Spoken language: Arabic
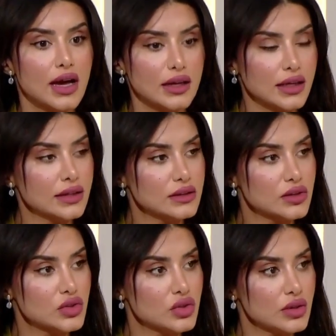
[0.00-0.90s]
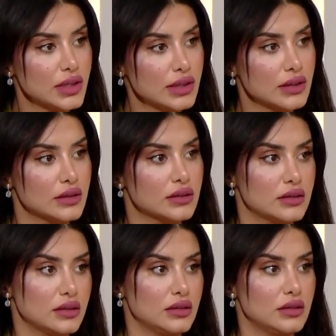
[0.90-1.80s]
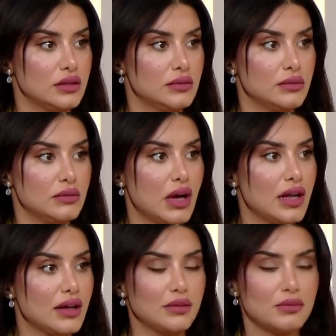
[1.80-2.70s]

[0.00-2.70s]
على قد رجولك انت الح... مد... على قد